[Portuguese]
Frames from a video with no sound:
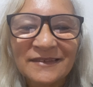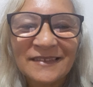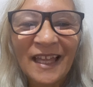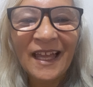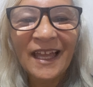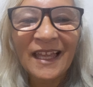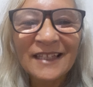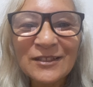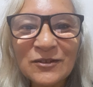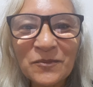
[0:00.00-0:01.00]
né,
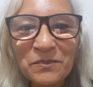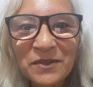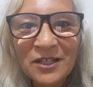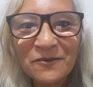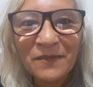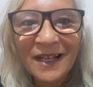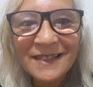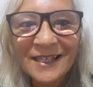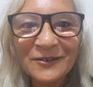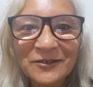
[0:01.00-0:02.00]
subir o
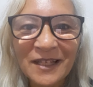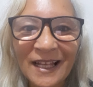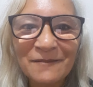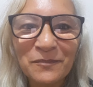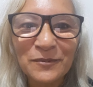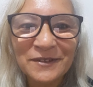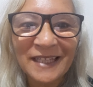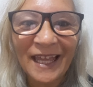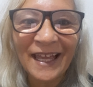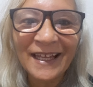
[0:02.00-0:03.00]
mais alto que ela
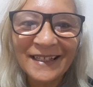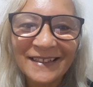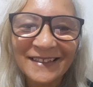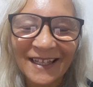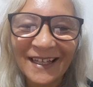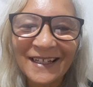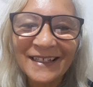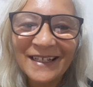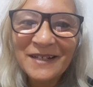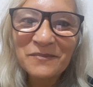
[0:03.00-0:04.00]
puder,
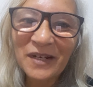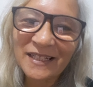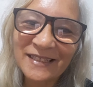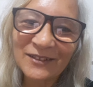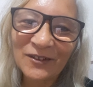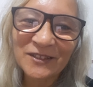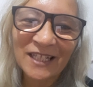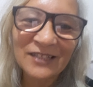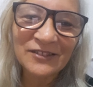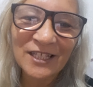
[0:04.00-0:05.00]
né, para se
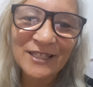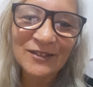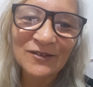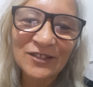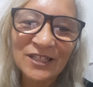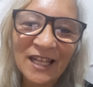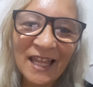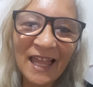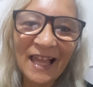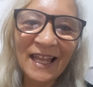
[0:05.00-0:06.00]
encontrar com Jesus.
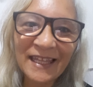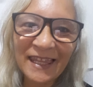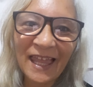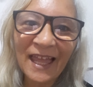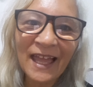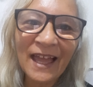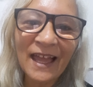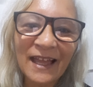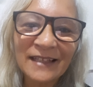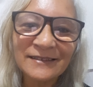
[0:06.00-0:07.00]
Ela
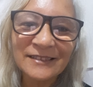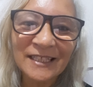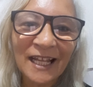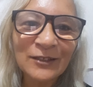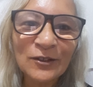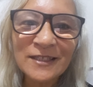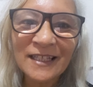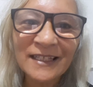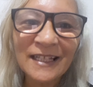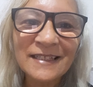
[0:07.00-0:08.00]
quer tirar todos
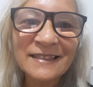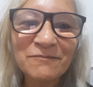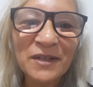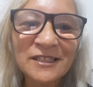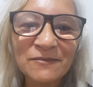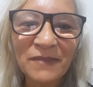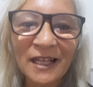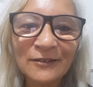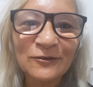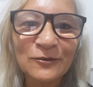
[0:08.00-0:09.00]
aqueles
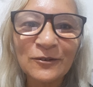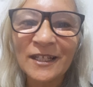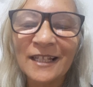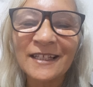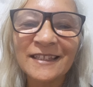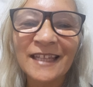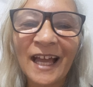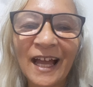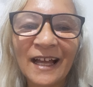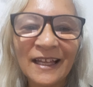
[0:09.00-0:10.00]
impedimentos, tudo aquilo que
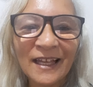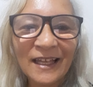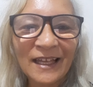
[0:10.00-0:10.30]
está